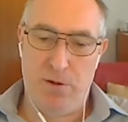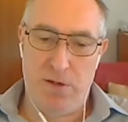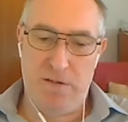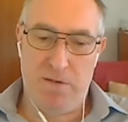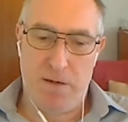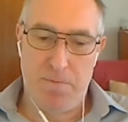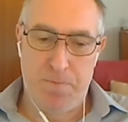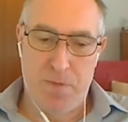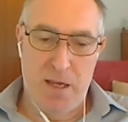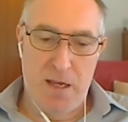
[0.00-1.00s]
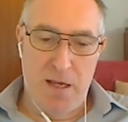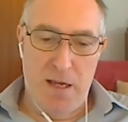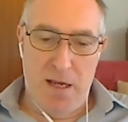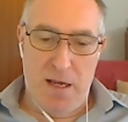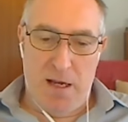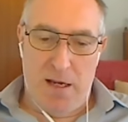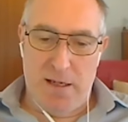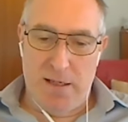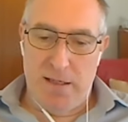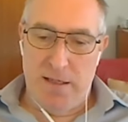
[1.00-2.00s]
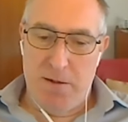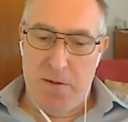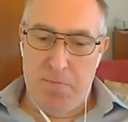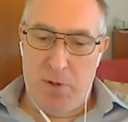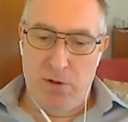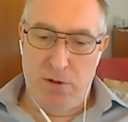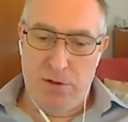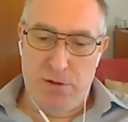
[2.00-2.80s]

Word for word: livres. Euh, pendant